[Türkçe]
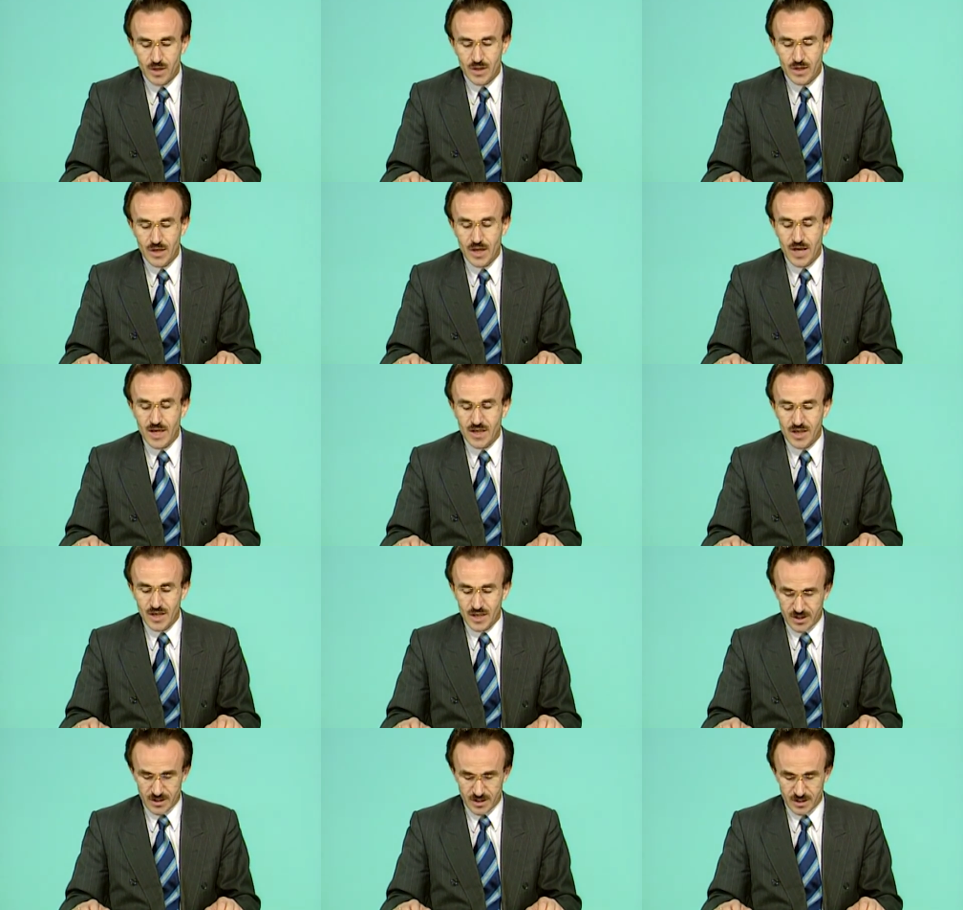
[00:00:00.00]

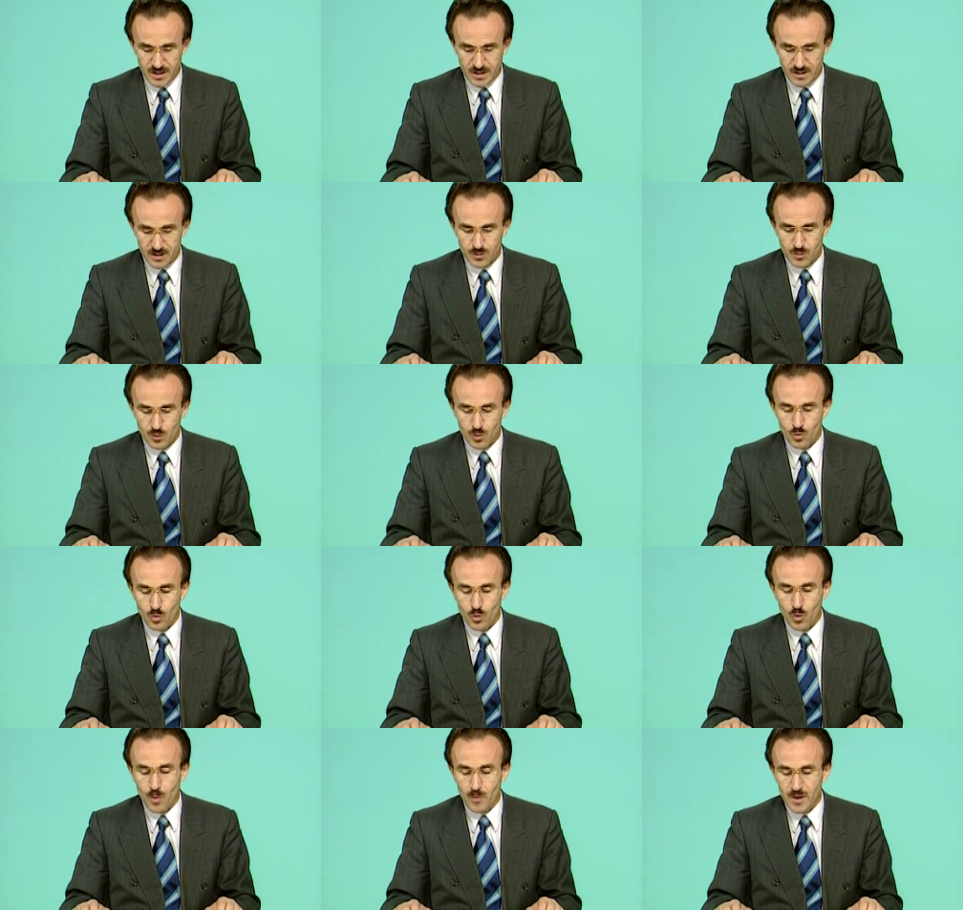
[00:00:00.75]
Nikris
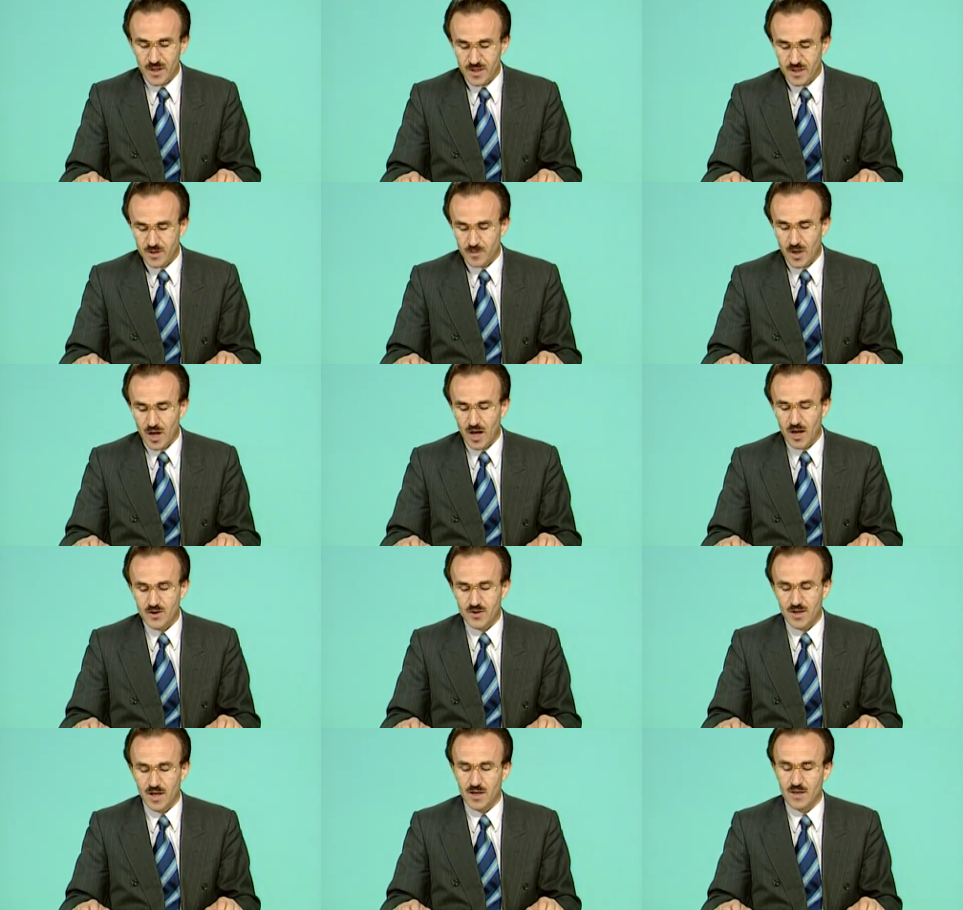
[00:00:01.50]
romatizma
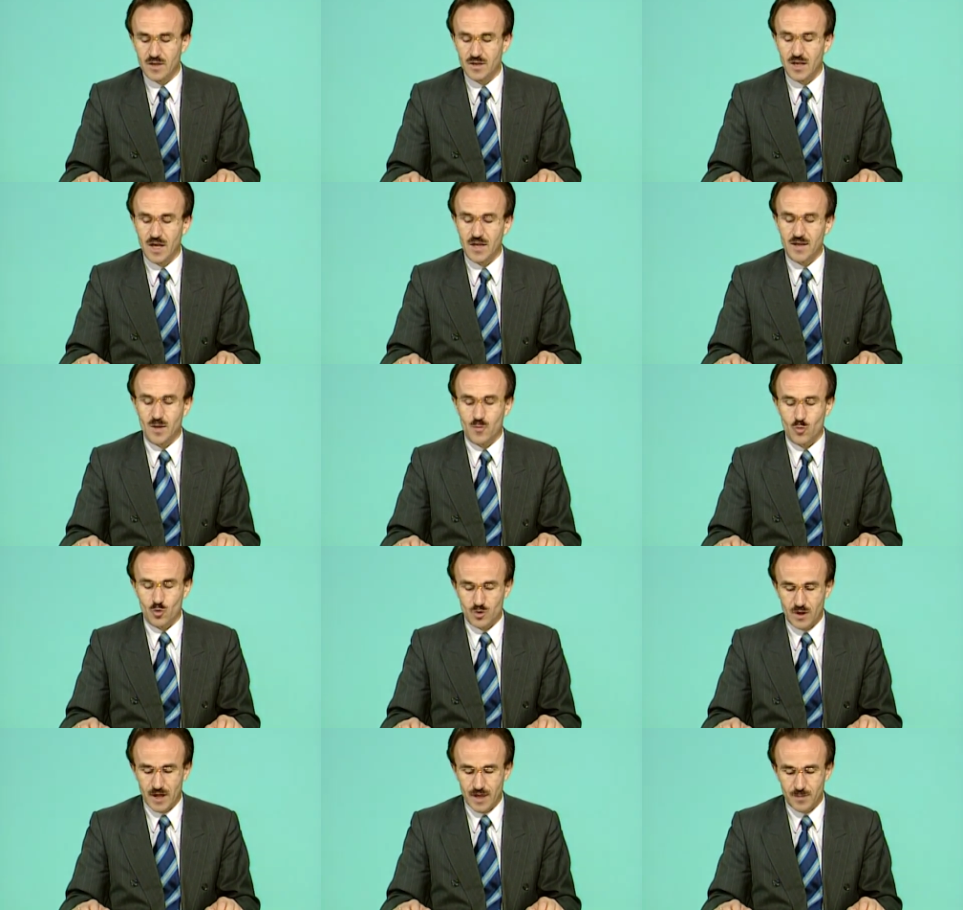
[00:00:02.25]
hastalığından da
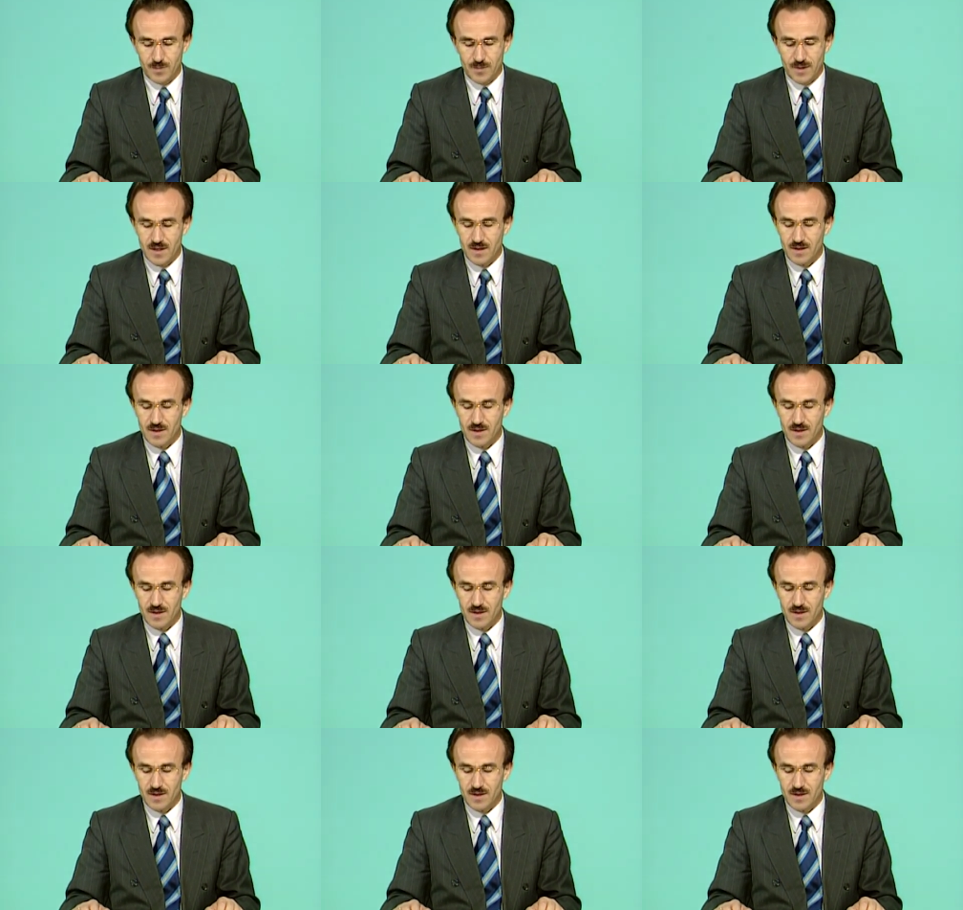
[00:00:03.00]
muzdaripti